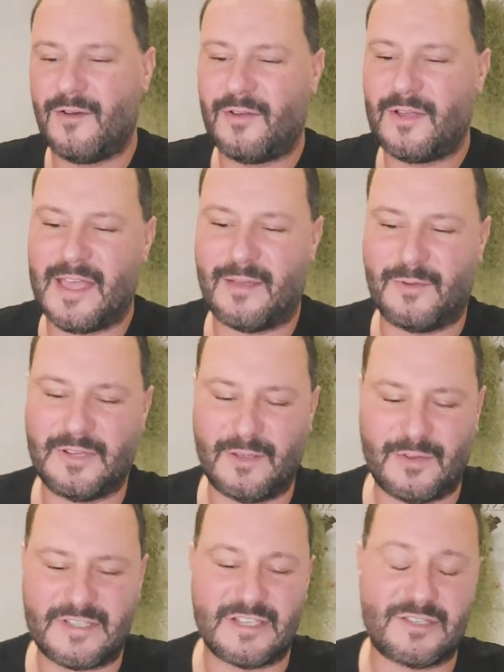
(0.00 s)
Ok, quindi
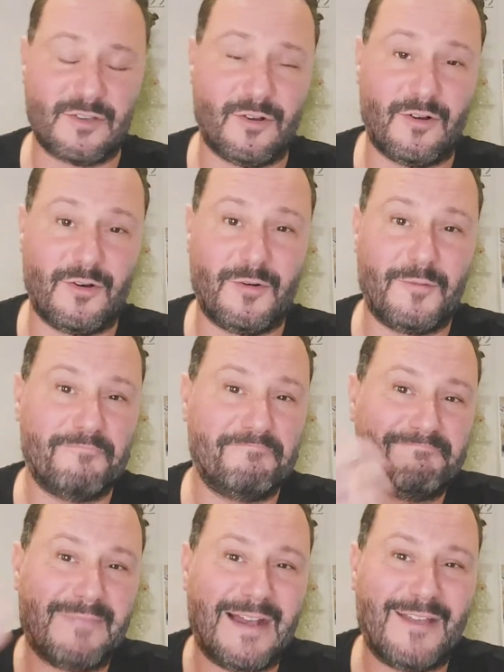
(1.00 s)
queste sono
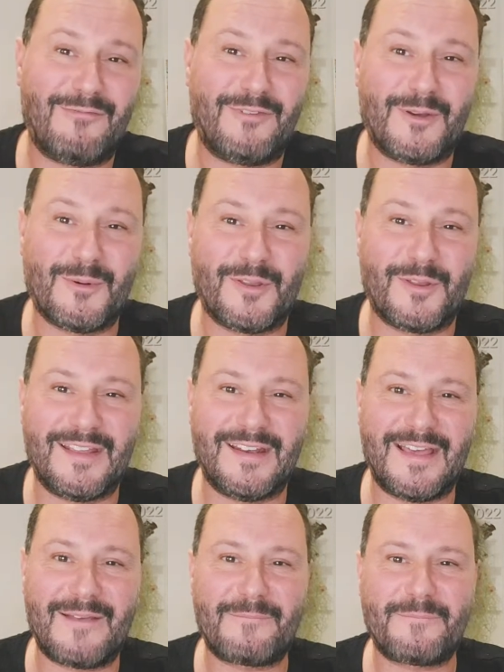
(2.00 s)
belle
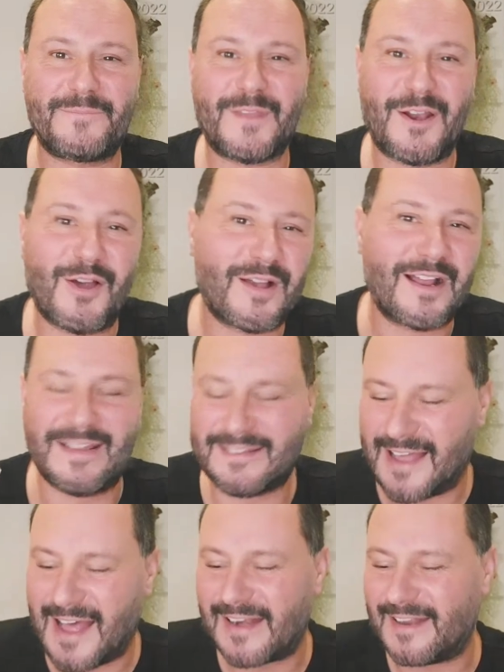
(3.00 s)
figurine. No, no,
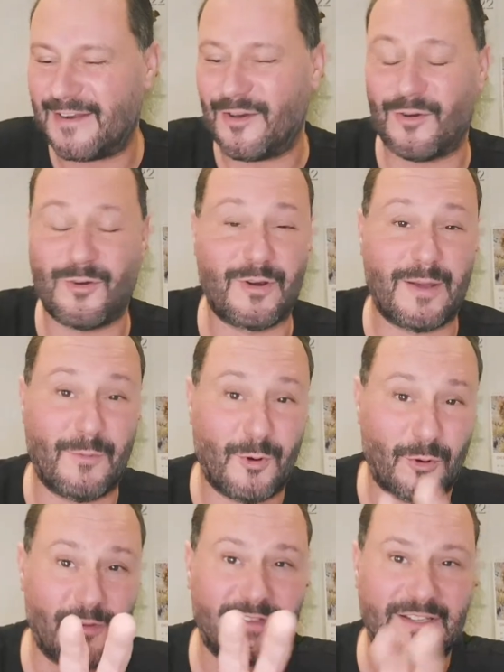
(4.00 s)
calendari ne ho ancora
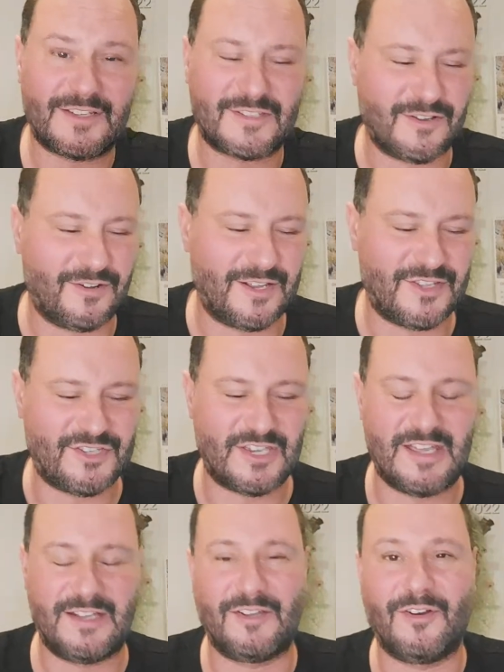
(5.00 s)
molti, sto
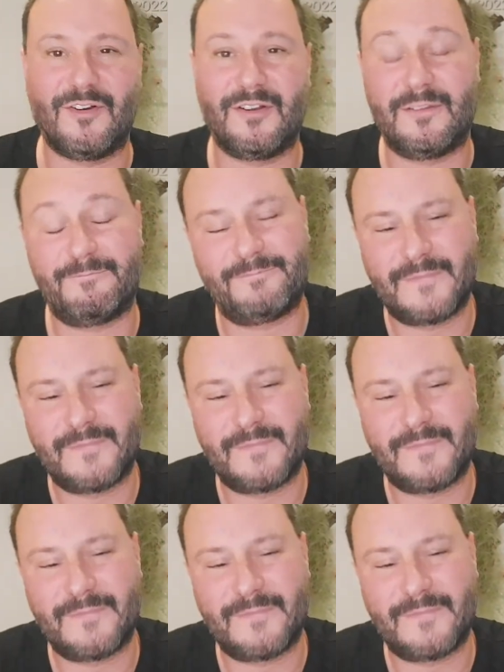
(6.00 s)
leggendo.